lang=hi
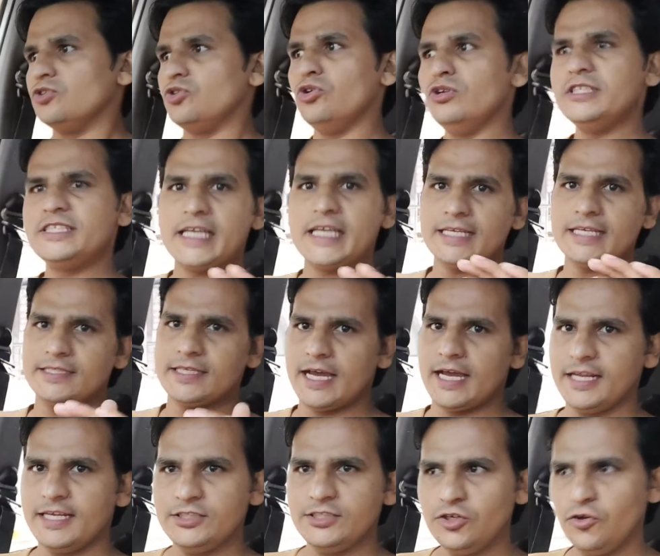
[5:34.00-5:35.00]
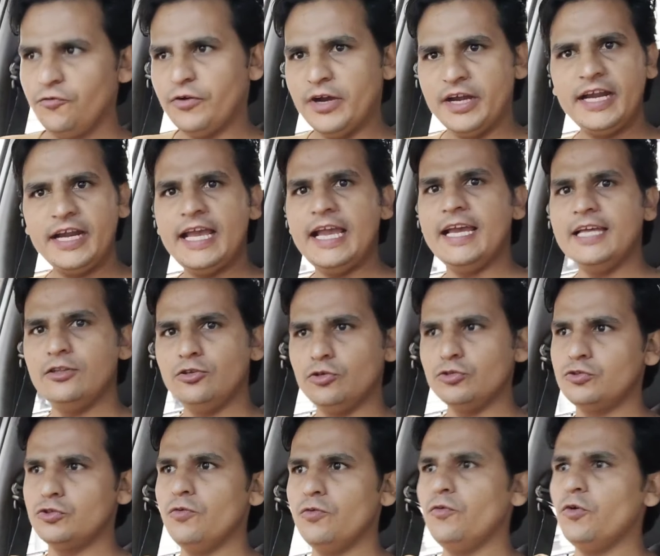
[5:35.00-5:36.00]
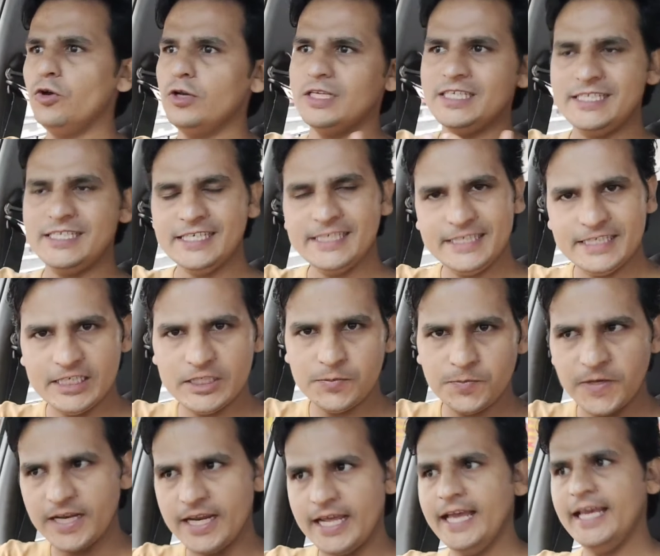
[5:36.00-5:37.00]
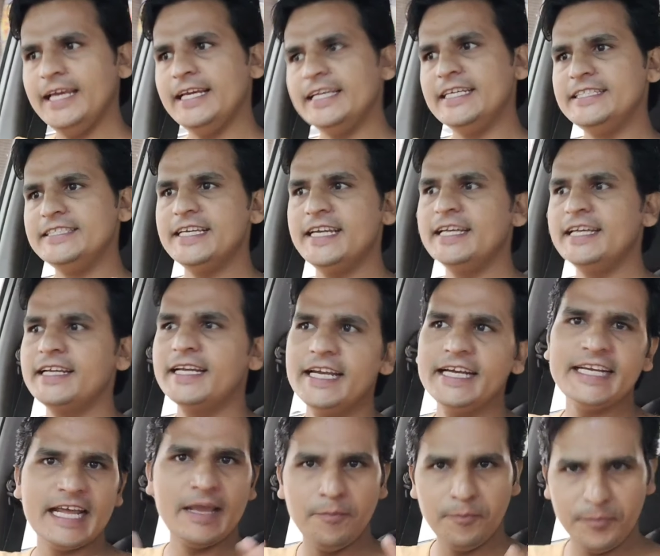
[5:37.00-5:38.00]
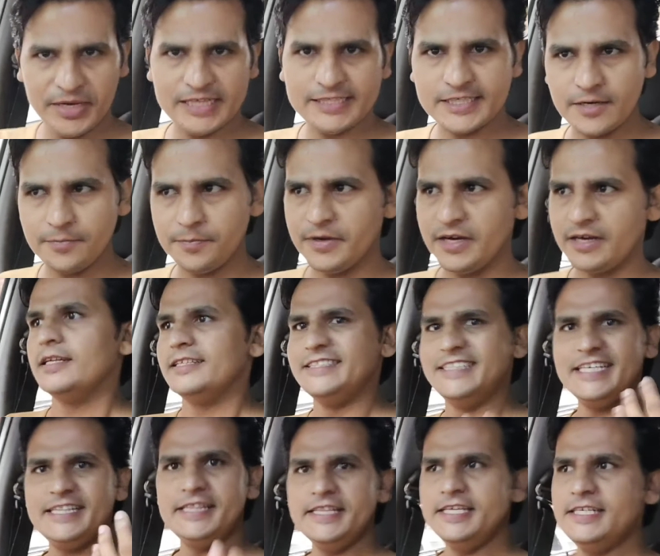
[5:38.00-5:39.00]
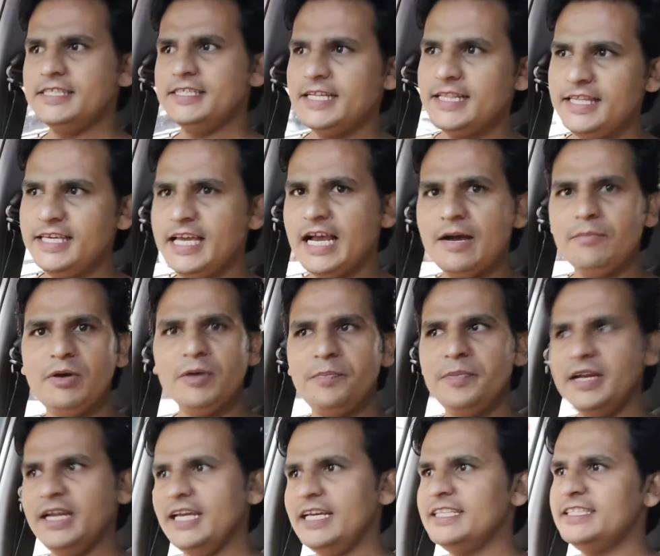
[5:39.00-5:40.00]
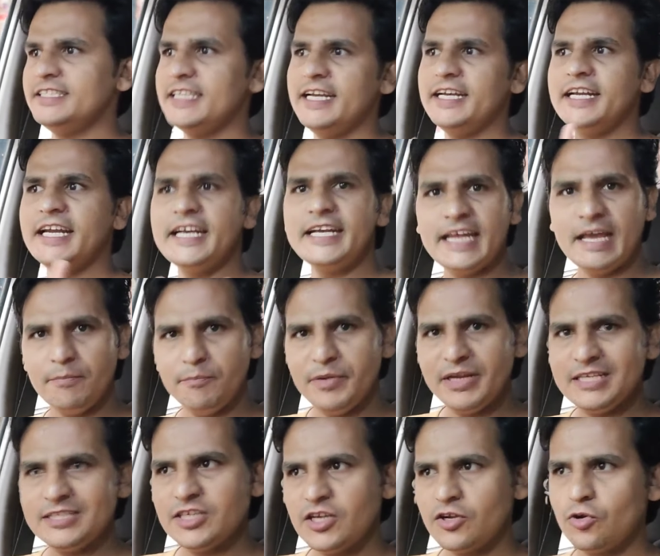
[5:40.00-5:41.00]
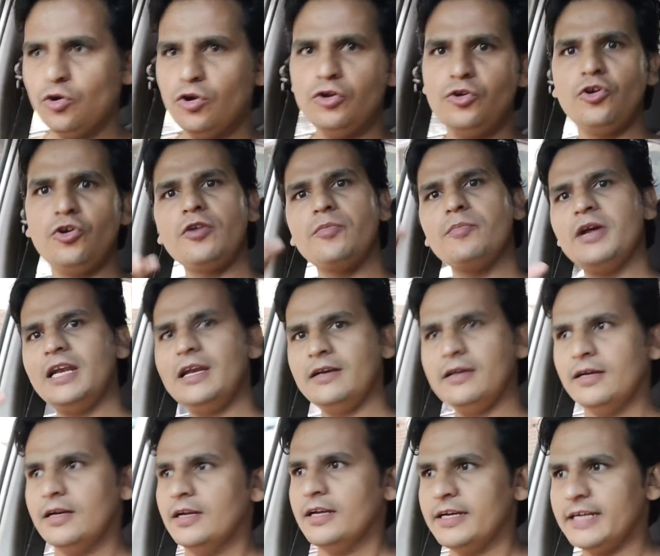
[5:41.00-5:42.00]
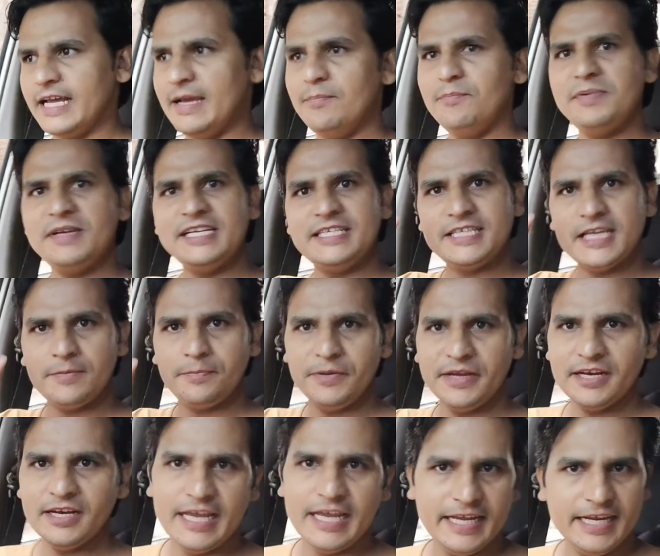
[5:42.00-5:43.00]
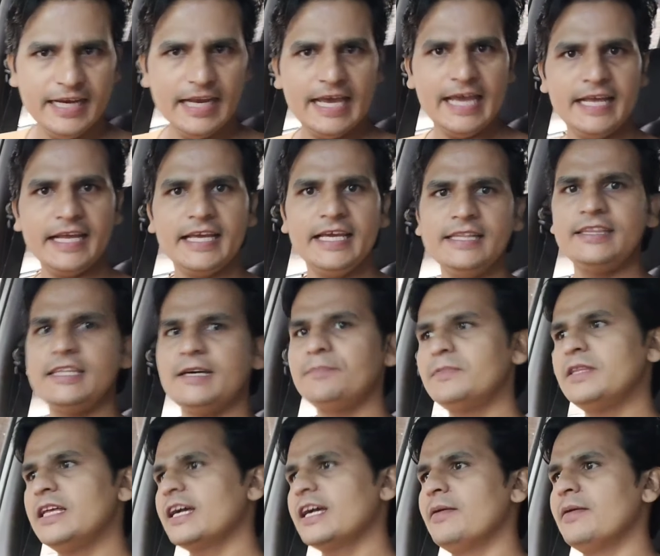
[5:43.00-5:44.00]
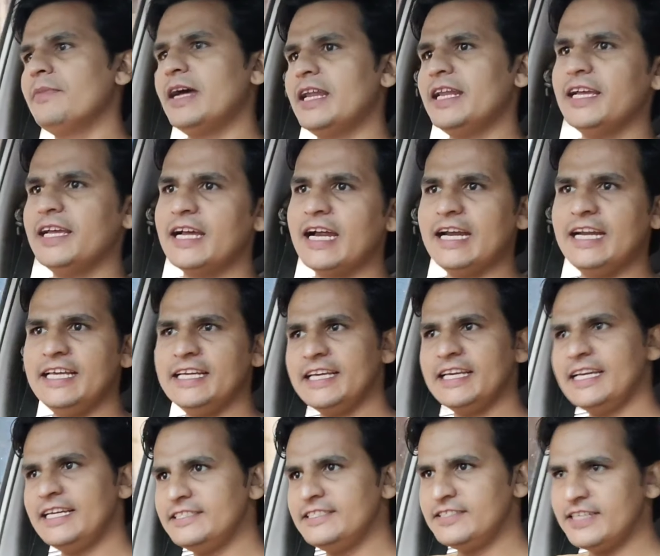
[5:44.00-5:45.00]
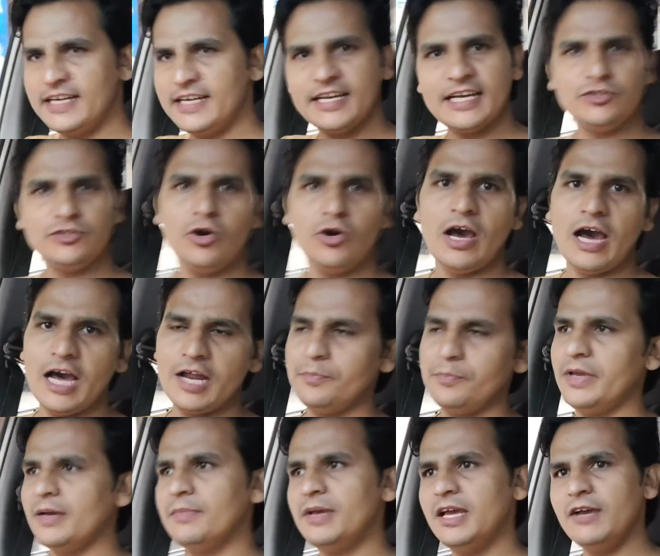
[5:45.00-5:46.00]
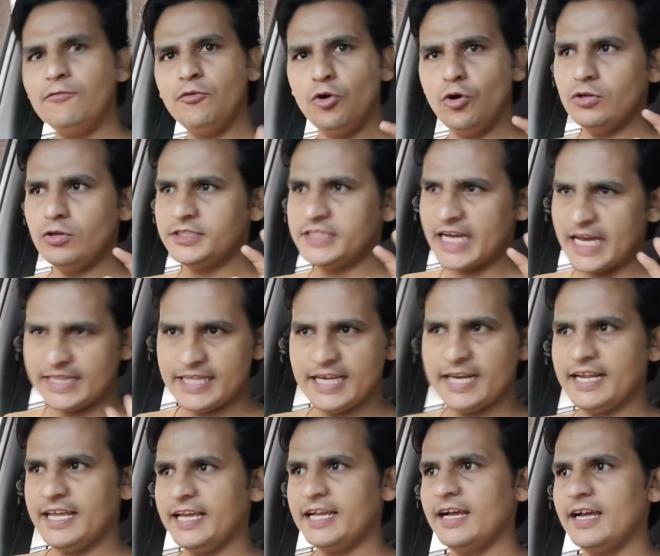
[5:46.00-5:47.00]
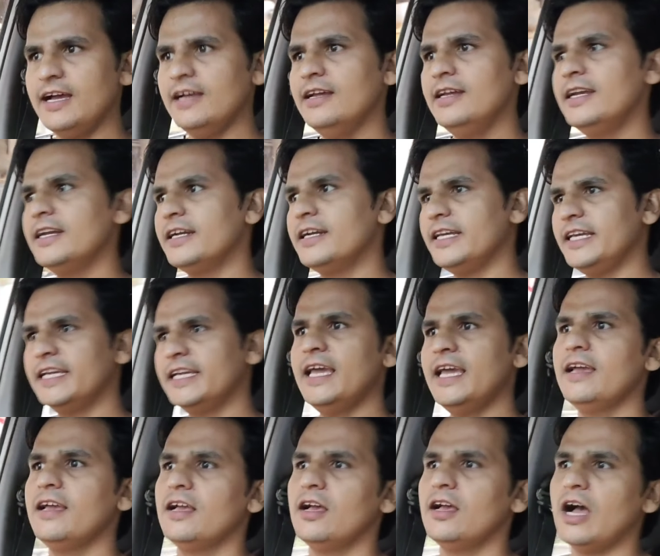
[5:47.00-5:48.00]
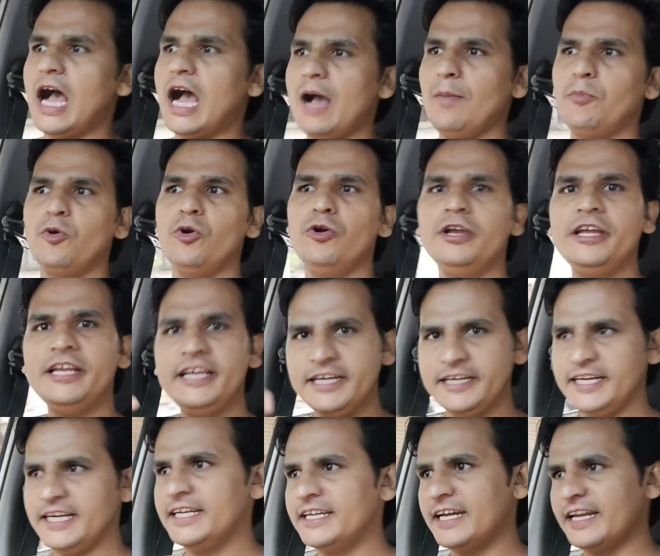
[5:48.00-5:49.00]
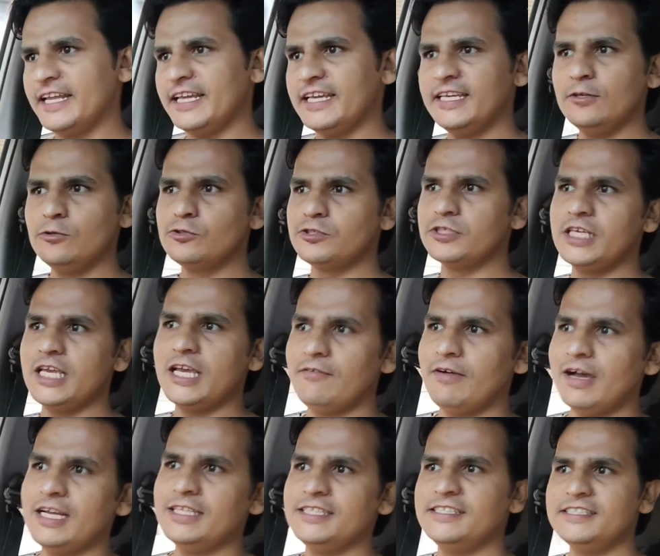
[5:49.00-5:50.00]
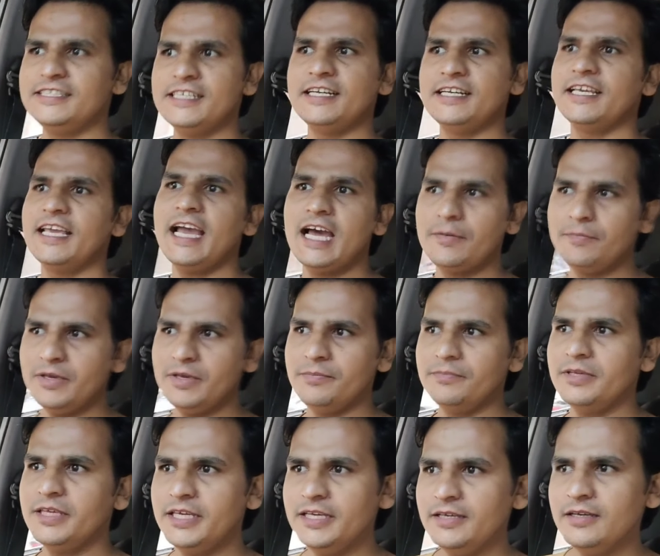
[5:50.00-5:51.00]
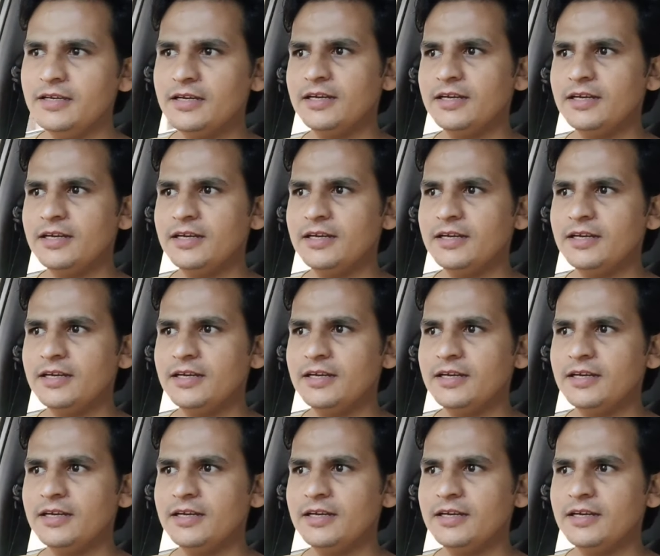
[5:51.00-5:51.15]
तो इसका सारा जो फंडा है दोस्तों वो इसी चीज़ पर है इंजन के टेम्परेचर पर जितनी जल्दी हम अपने इंजन के टेम्परेचर को नॉर्मल टेम्परेचर पर नहीं लाएंगे तब तक हमारी गाड़ी के इंजन का जो आरपीएम है वो ज़्यादा रहेगा ठीक है आपको इरिटेट करेगी उसकी आवाज़ इंजन के आरपीएम की